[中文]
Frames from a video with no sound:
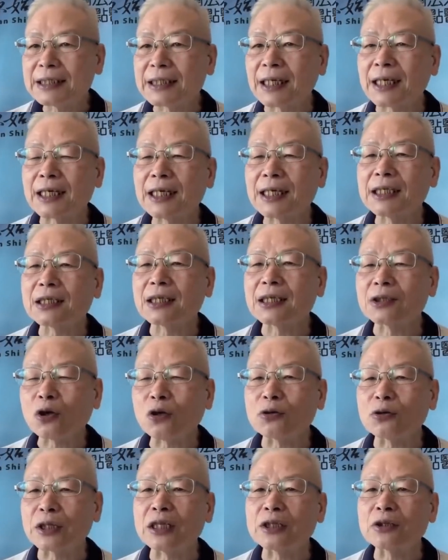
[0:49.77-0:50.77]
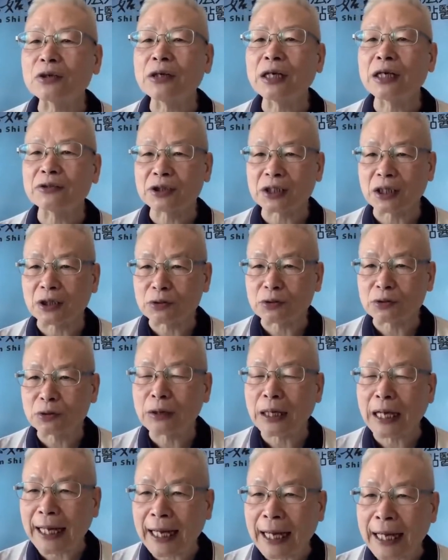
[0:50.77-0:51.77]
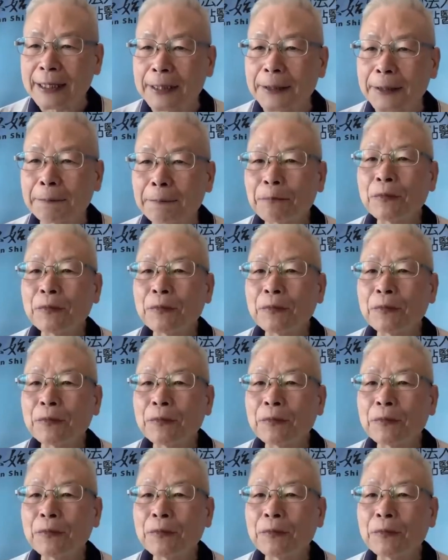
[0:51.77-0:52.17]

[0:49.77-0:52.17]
整个的痛点都要找出来按。